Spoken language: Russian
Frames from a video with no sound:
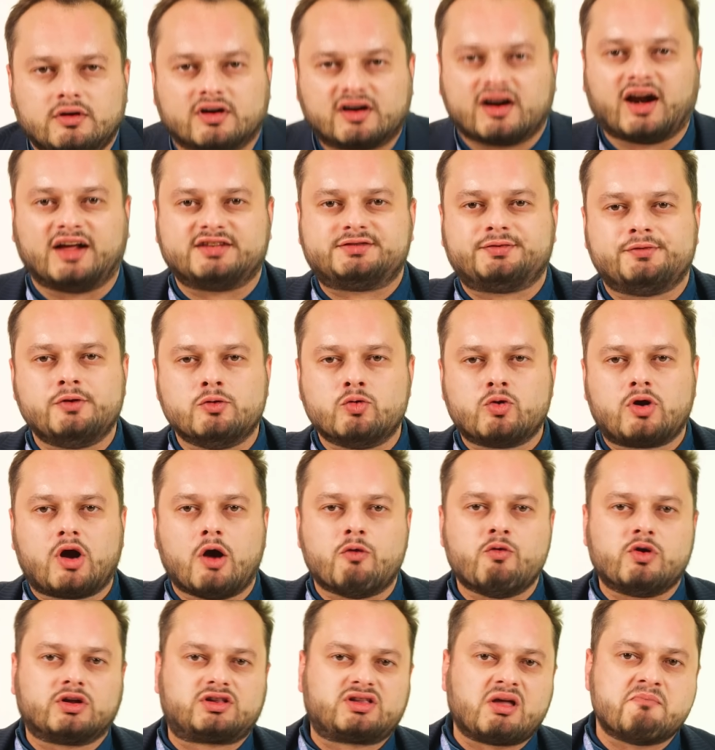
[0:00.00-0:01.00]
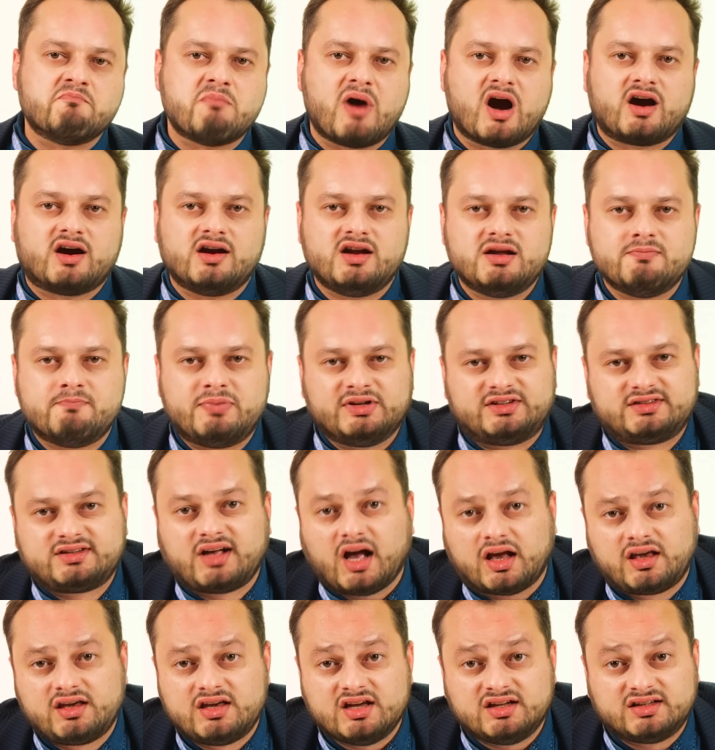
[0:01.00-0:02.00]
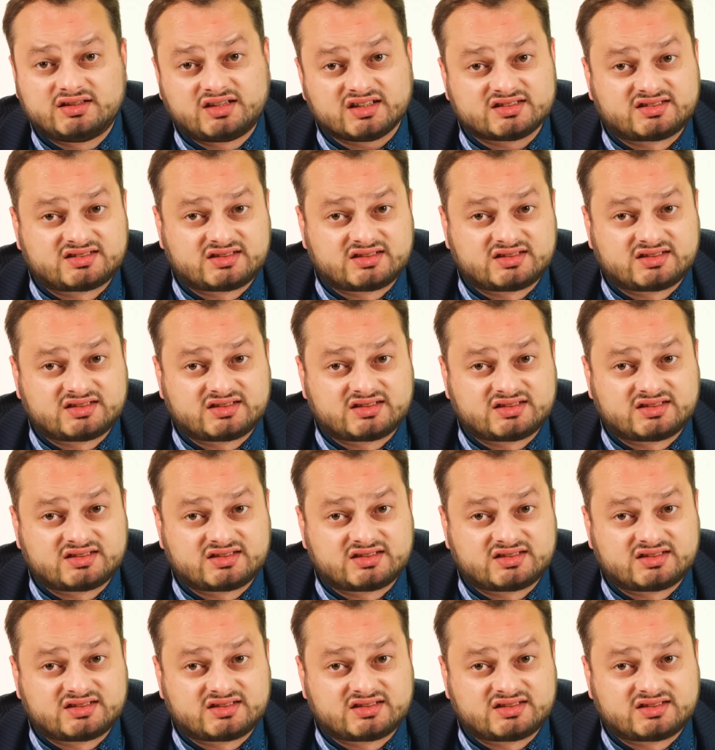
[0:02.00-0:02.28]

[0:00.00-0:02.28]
Разве у кого-то могли быть какие-то